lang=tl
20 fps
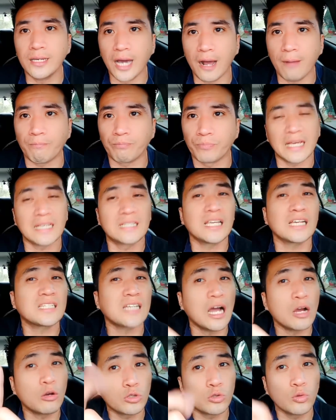yan. Isa
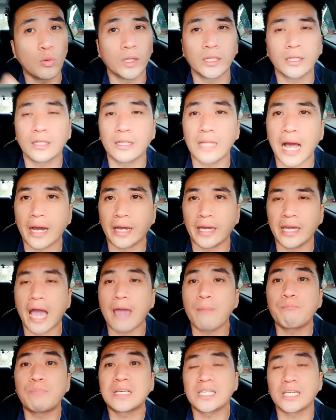sa kagustuhan ng lalaki
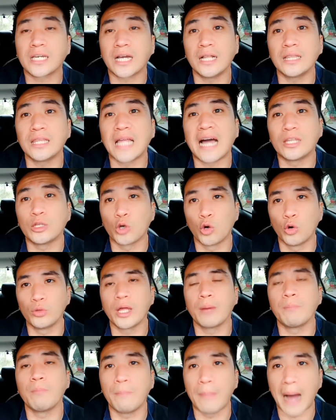ay physical na anyo
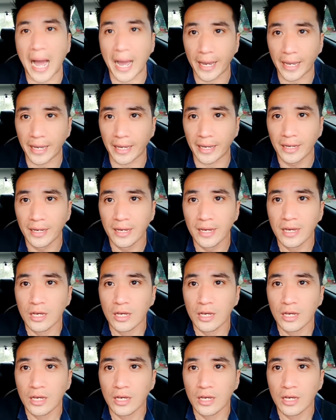ng babae.